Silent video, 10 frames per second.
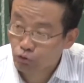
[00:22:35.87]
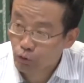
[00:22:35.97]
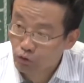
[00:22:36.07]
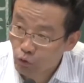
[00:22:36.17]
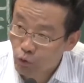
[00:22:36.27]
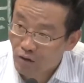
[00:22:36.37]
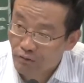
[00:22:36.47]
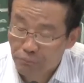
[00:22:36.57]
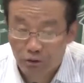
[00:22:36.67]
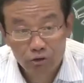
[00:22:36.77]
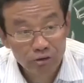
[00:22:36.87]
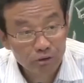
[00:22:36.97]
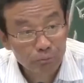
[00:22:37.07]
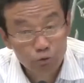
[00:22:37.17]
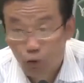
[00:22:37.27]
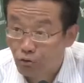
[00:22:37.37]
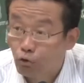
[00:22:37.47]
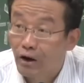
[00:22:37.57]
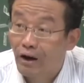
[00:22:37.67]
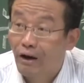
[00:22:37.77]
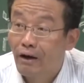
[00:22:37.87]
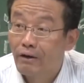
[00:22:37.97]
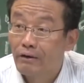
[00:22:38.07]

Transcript: 作为中华文明区，他就不纯粹了。